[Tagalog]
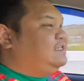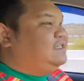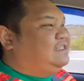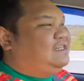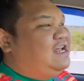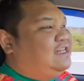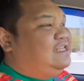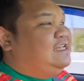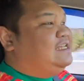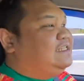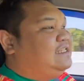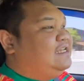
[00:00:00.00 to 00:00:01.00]
it's not
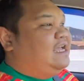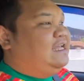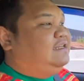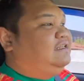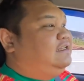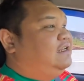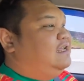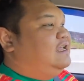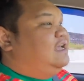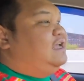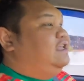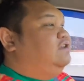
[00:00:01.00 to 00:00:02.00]
easy and
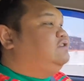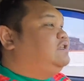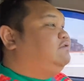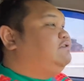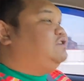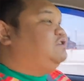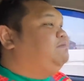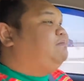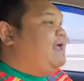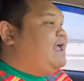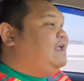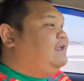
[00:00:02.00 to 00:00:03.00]
yung sitwasyon
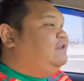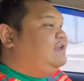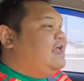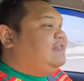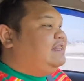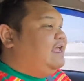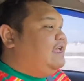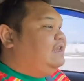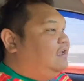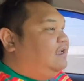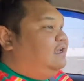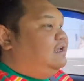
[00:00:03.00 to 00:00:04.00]
tayo natin,
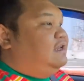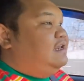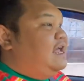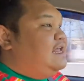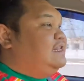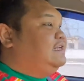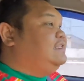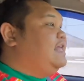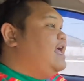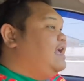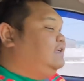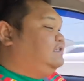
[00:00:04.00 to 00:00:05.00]

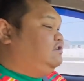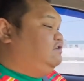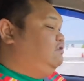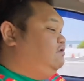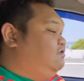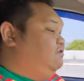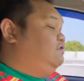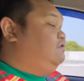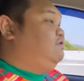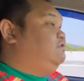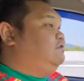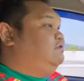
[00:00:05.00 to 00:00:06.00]
nakadagdag. So,
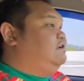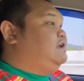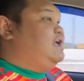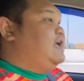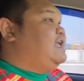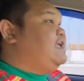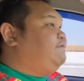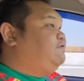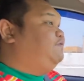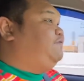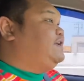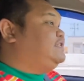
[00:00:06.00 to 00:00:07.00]
I have
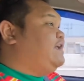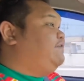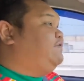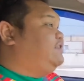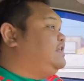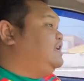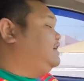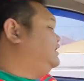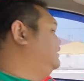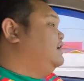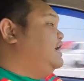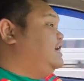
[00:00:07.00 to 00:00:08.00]
to fix everything
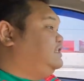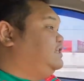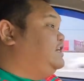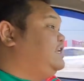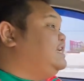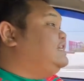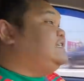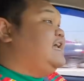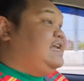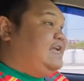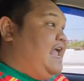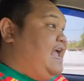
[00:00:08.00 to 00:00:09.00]
as early as
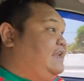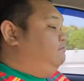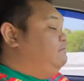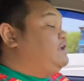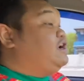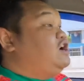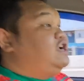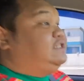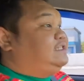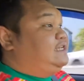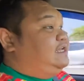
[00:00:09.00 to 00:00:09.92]
I can because